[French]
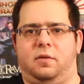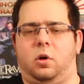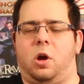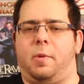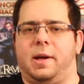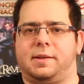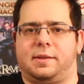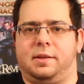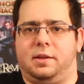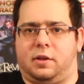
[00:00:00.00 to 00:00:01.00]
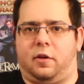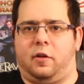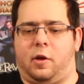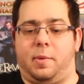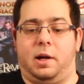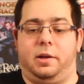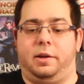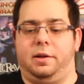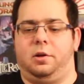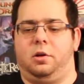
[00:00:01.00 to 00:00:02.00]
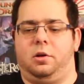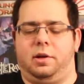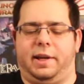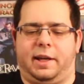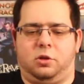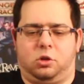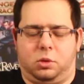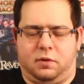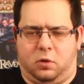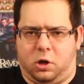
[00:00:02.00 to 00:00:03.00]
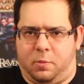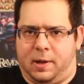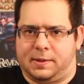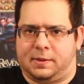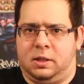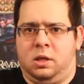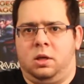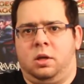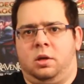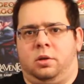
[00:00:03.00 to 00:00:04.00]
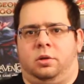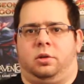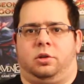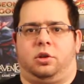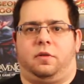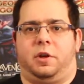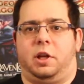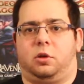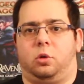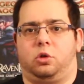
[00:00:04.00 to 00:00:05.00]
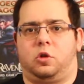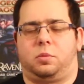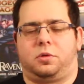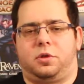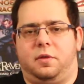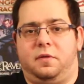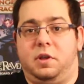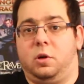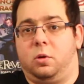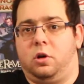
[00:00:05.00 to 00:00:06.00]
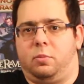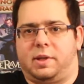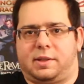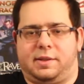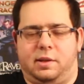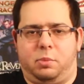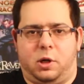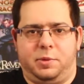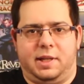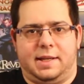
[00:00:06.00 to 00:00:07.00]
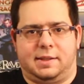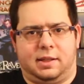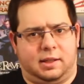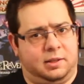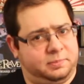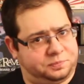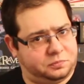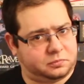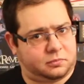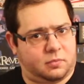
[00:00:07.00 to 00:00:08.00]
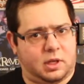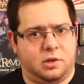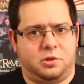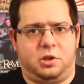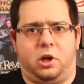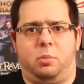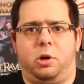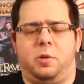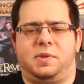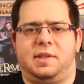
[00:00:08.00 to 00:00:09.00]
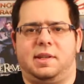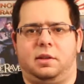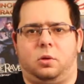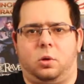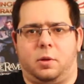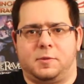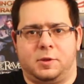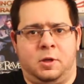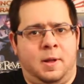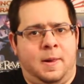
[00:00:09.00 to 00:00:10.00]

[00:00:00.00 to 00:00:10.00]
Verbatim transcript: ils vont commencer, ça va vraiment les, les, règles du jeu qui vont commencer. Euh, je fais une intro juste pour ce vidéo-là parce que c'est le premier de la série. Ensuite, il n'y aura pas de petites intros comme ça.